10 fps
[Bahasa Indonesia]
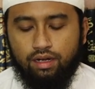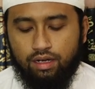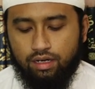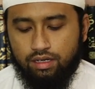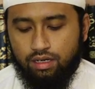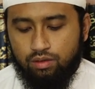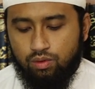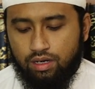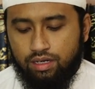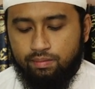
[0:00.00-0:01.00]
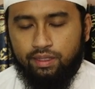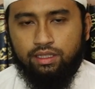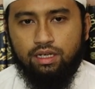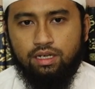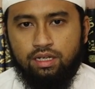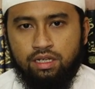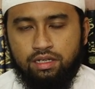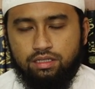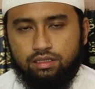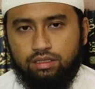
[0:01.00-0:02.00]
Karena dengan dua kenikmatan
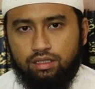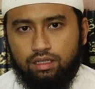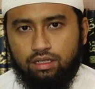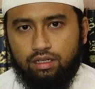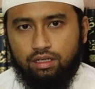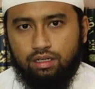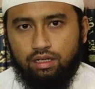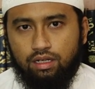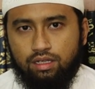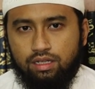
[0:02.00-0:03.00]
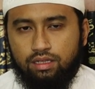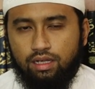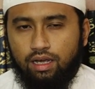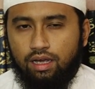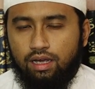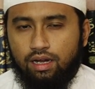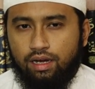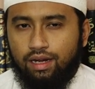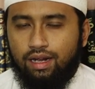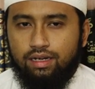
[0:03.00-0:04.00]
ini kita
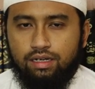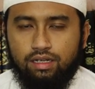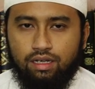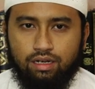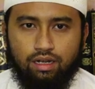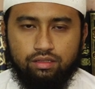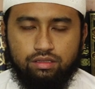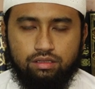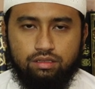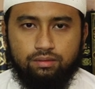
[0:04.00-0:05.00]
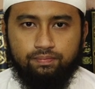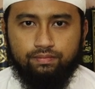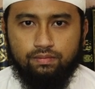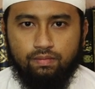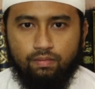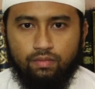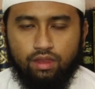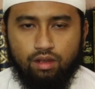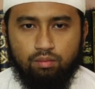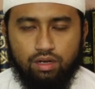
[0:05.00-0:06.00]
rela dan ikhlas
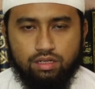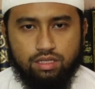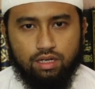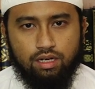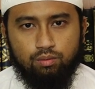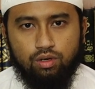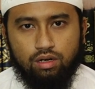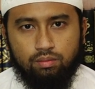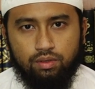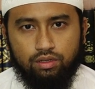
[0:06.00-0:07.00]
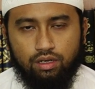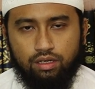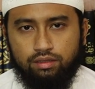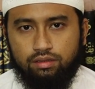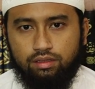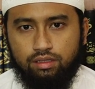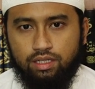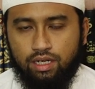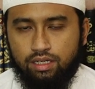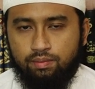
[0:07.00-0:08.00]
mengerjakan bulan Ramadan
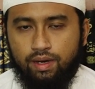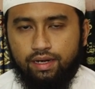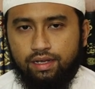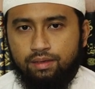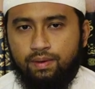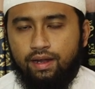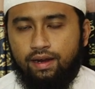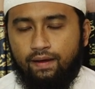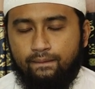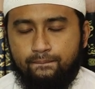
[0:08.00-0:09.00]
dengan ibadah-ibadah